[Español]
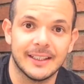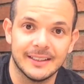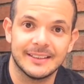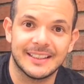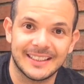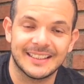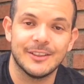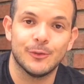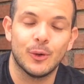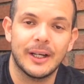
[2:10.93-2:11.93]
que, que se
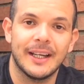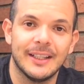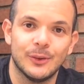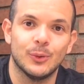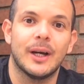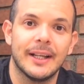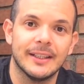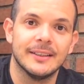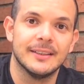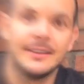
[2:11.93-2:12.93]
enfoque en tu
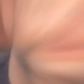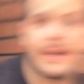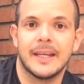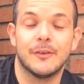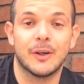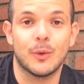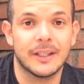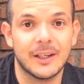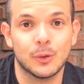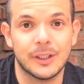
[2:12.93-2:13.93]
cara. Y
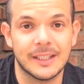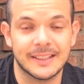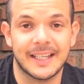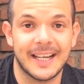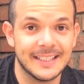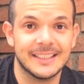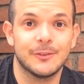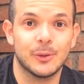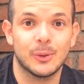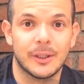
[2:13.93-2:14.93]
recuerda utilizar esta
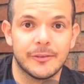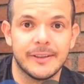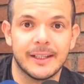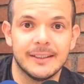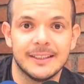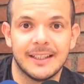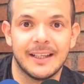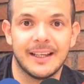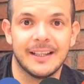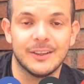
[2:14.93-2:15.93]
fotografía
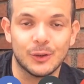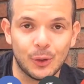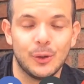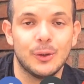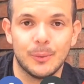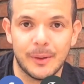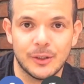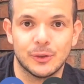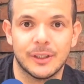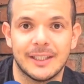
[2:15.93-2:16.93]
en todos los
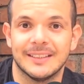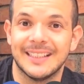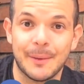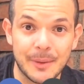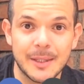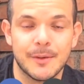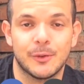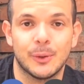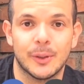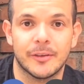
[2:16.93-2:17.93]
medios sociales, la misma
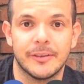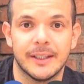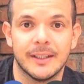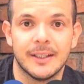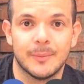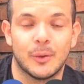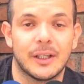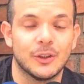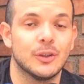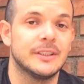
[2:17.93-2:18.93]
fotografía.
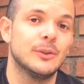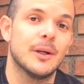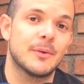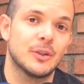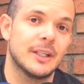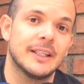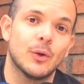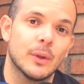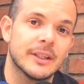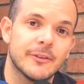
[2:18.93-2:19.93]
Porque entonces si una persona te
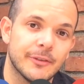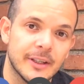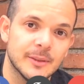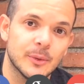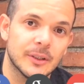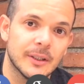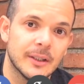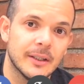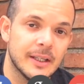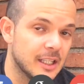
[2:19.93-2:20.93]
encuentra en Facebook
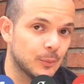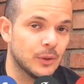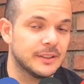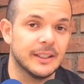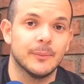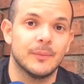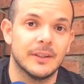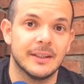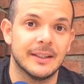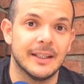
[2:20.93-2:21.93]
y después te,
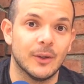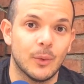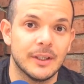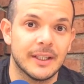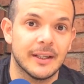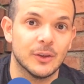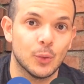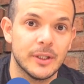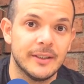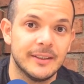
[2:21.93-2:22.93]
te encuentra en
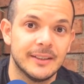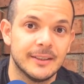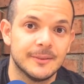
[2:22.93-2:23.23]
Twitter,